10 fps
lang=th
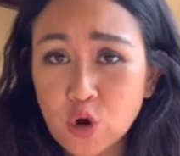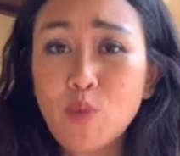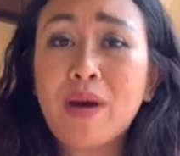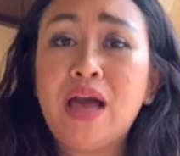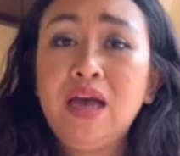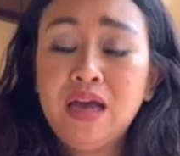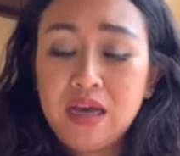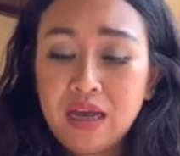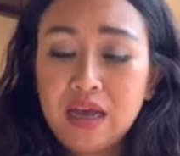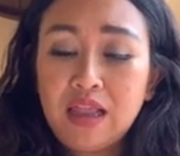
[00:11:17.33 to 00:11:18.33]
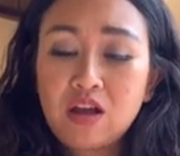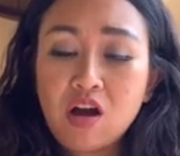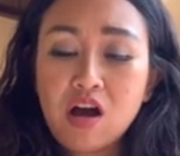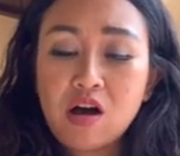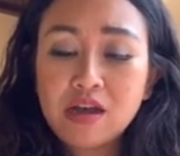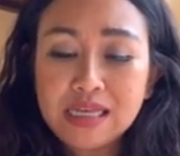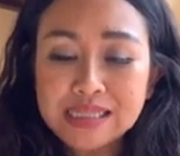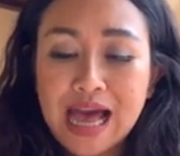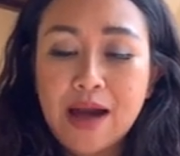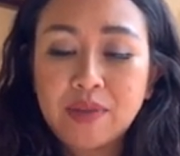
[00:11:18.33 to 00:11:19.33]
ชมอะเออแล้วก็ข้อที่
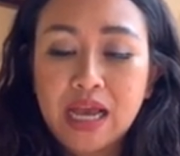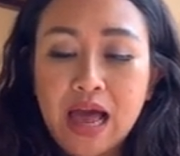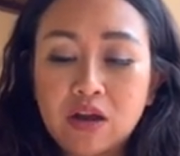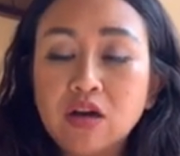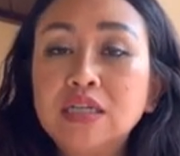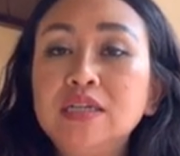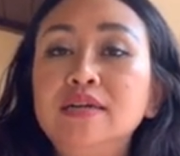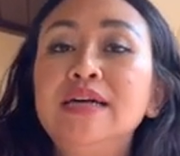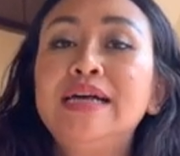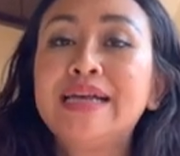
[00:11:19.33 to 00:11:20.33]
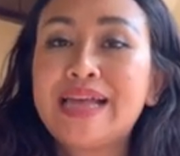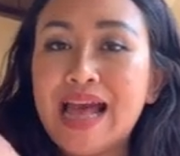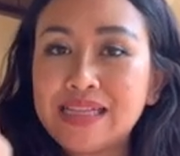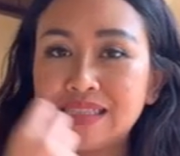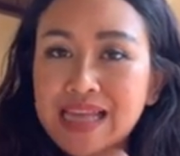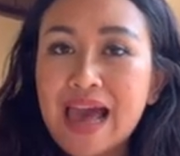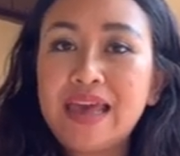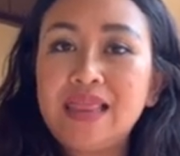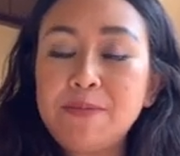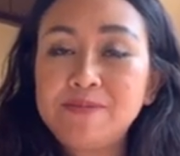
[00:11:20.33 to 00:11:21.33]
สามนะคะก็คือการใส่
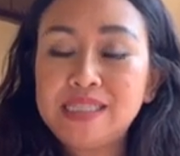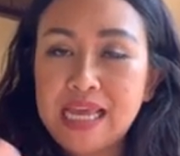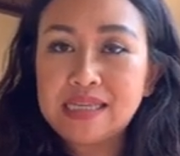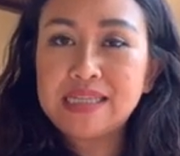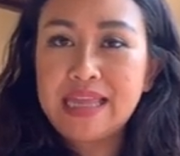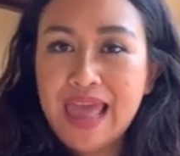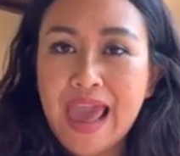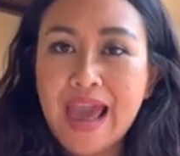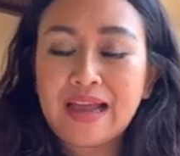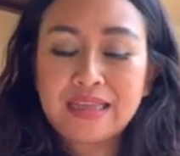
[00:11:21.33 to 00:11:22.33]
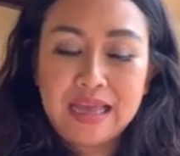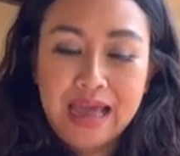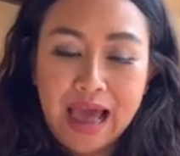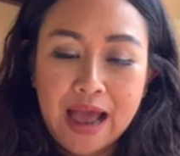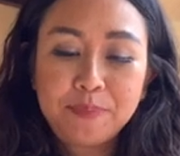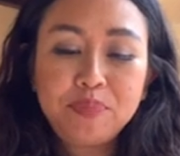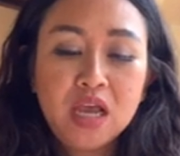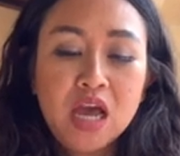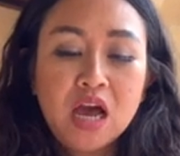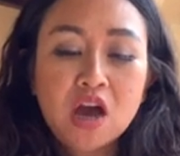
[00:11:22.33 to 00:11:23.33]
ลิปสติกสีแดงนะคะ
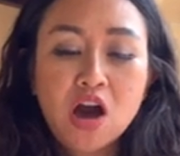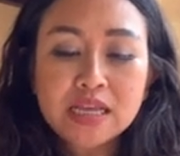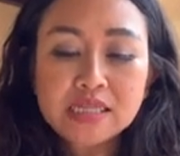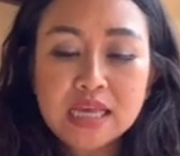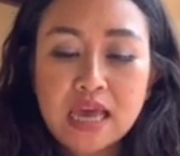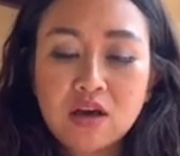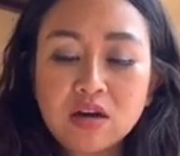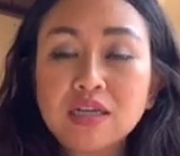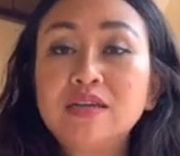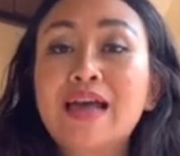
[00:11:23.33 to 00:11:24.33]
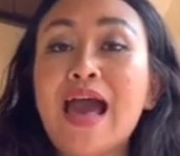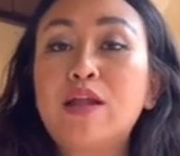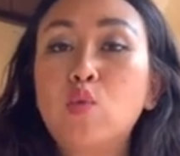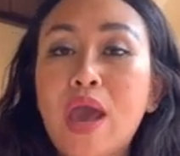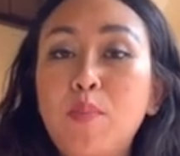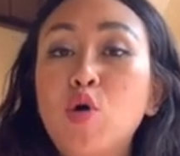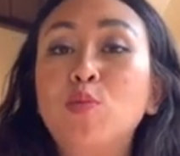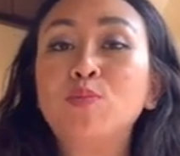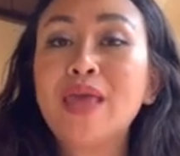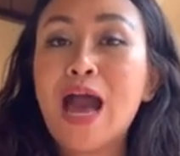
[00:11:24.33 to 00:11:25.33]
ข้อที่สี่ก็คือการไว้ผม
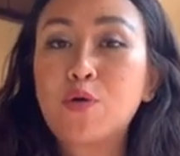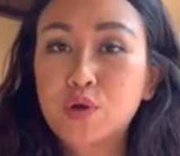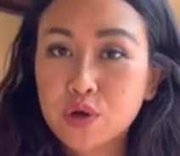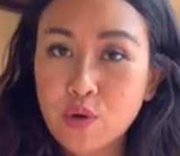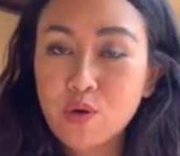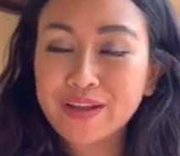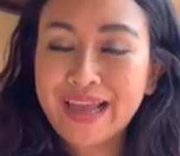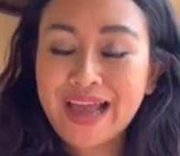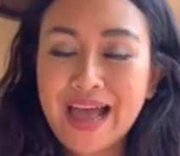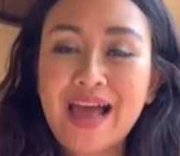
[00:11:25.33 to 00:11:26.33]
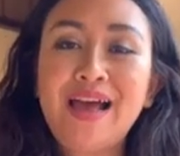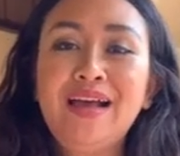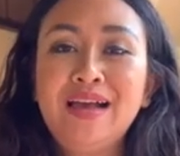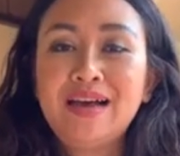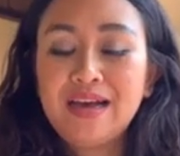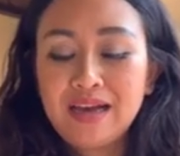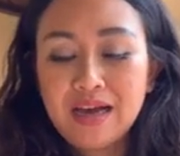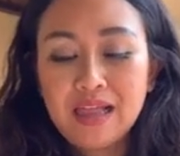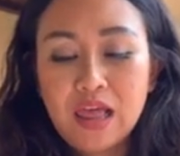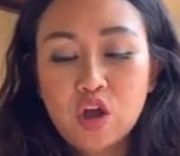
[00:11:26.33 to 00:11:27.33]
ยาวตรงนะคะเออ
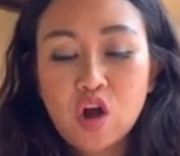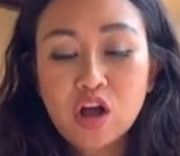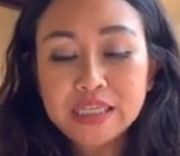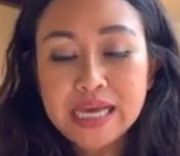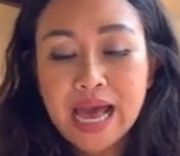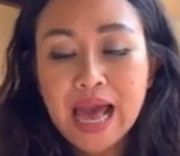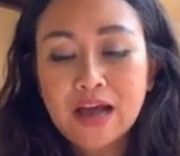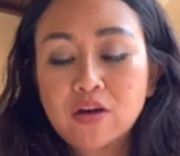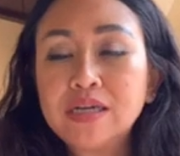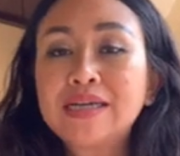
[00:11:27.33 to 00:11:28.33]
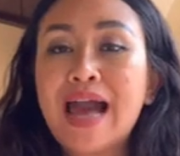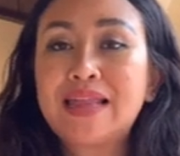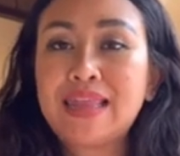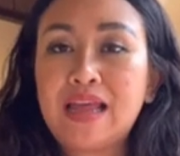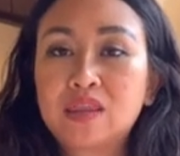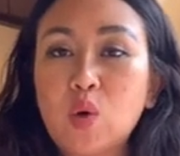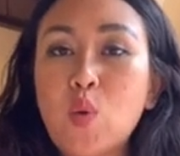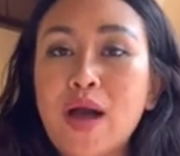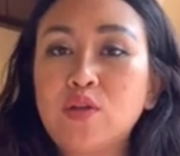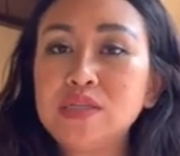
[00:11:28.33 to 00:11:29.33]
แล้วก็ข้อที่ห้าก็คือการแต่งตัว
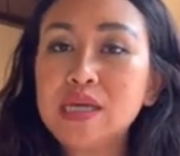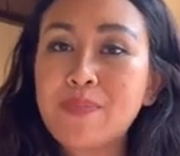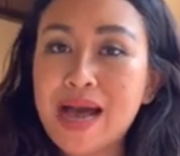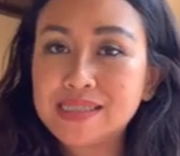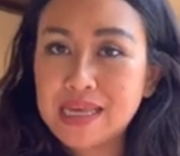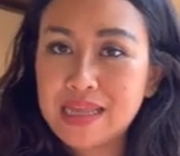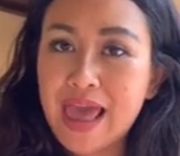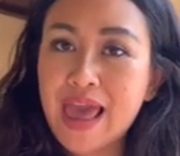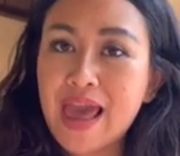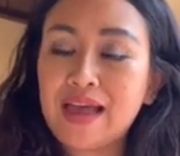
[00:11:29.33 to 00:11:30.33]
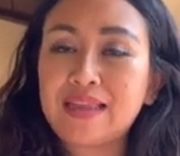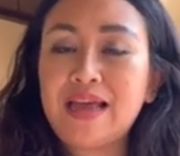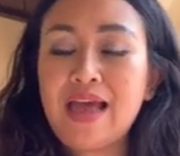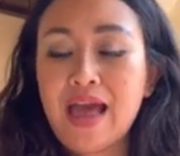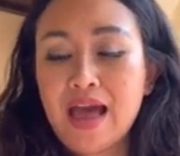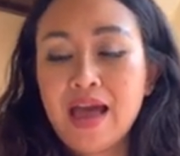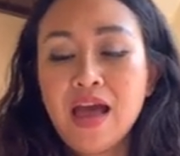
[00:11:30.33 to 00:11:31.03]
ด้วยเสื้อผ้าสีแดงนะคะ